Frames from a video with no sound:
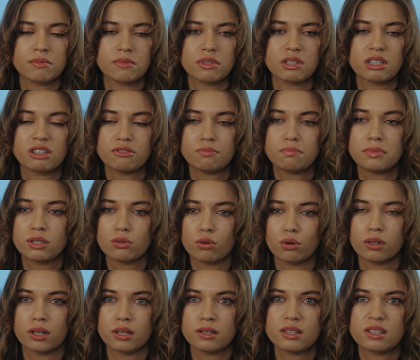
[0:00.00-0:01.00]
sırf bize
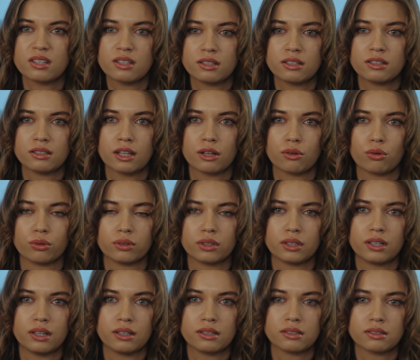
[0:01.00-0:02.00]
olan sinirinden
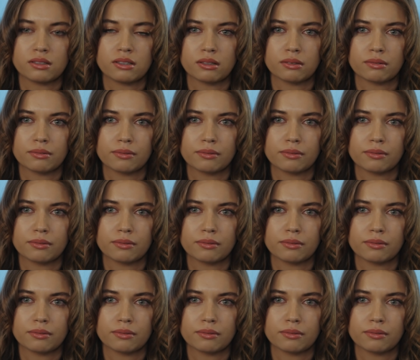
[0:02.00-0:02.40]
onları getirdi.